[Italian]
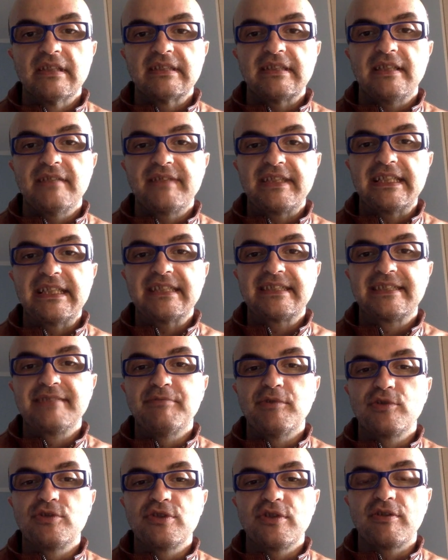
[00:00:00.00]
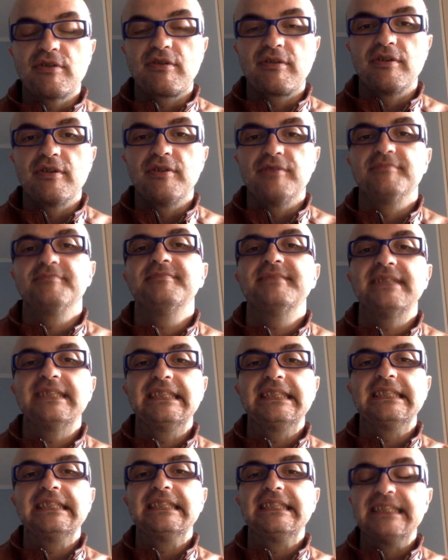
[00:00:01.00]
Salve ragazzi, buongiorno.
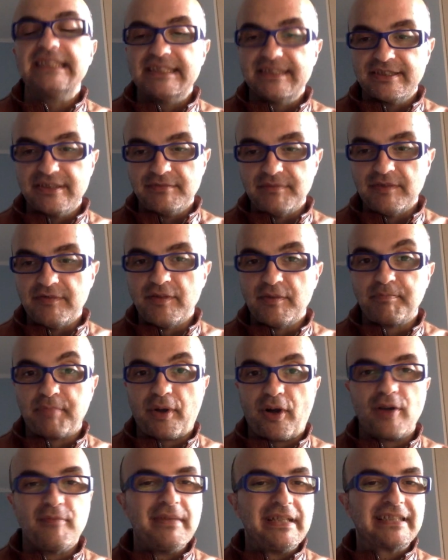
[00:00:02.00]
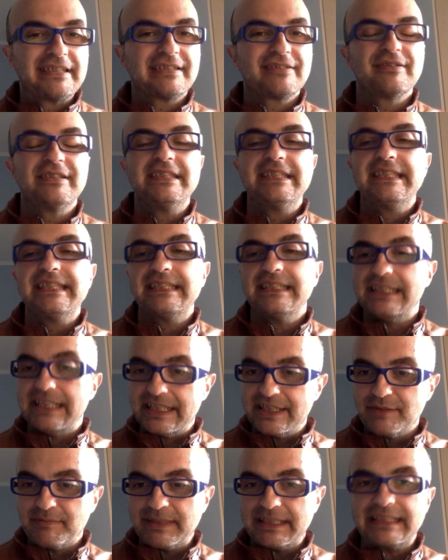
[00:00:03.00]
Eh, come vi ho promesso
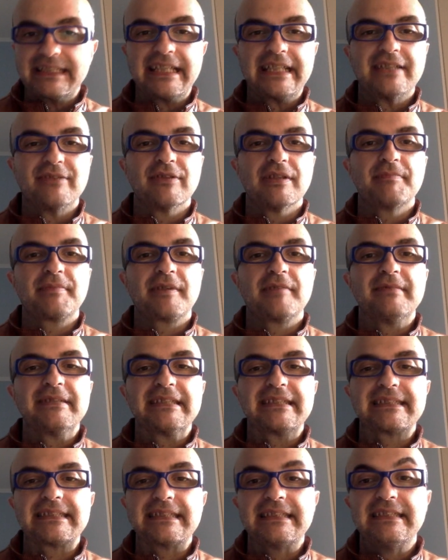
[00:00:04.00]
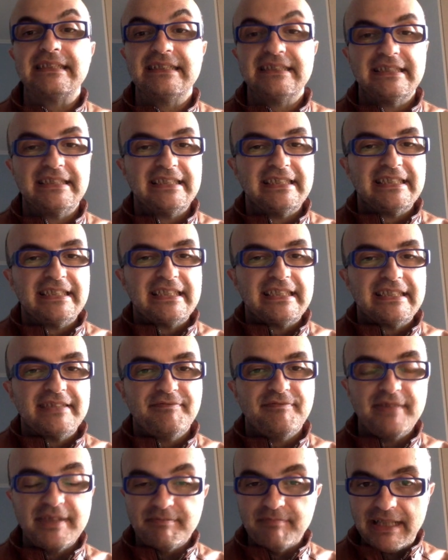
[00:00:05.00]
ieri, e io mantengo le promesse,
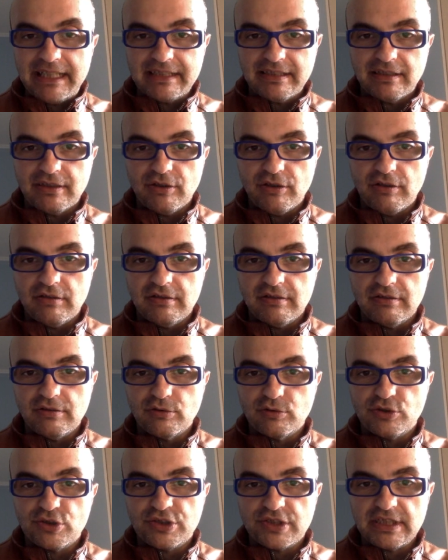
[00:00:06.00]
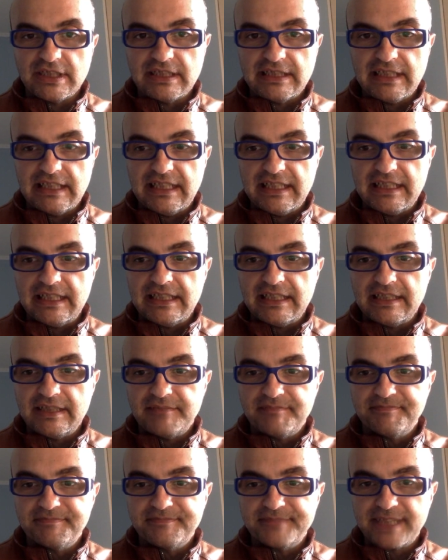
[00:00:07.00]
vi mando oggi
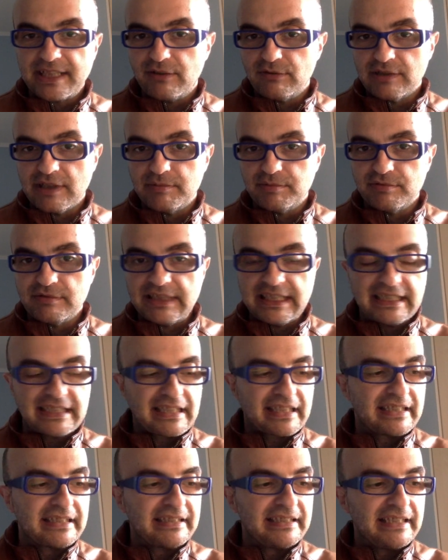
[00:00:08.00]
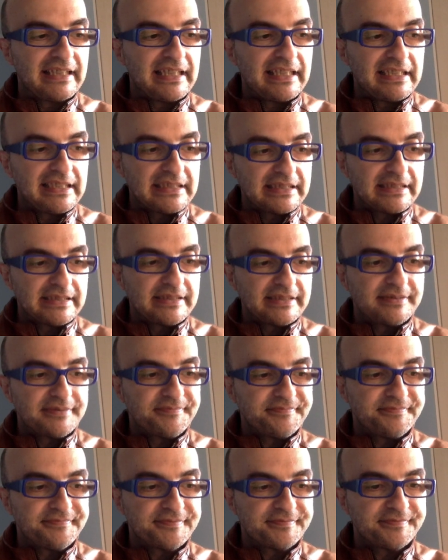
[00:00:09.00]
la mm, seconda puntata della
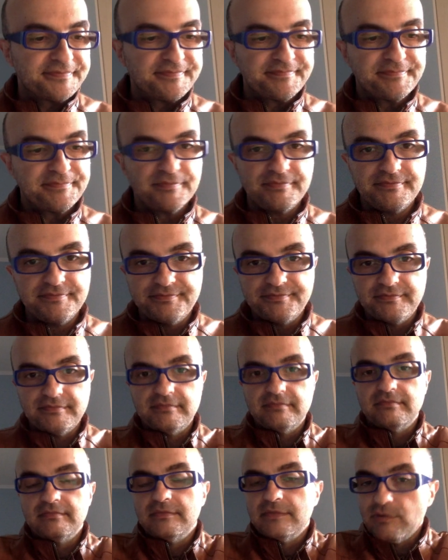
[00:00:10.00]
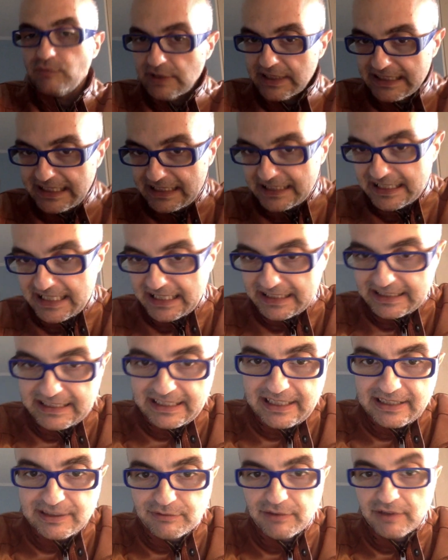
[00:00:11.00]
uh, unità
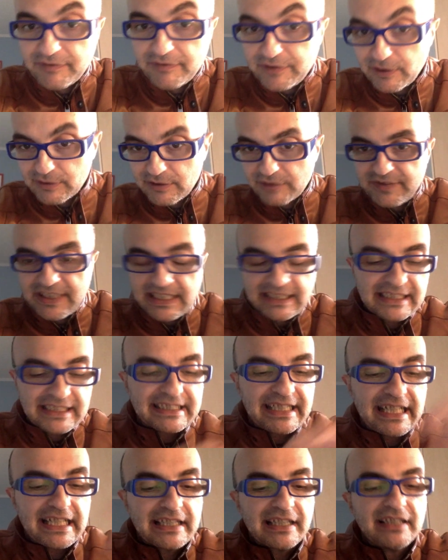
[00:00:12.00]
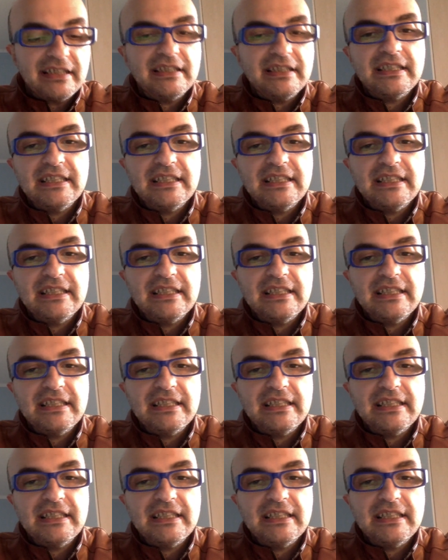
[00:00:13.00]
didattica sulla filosofia cristiana.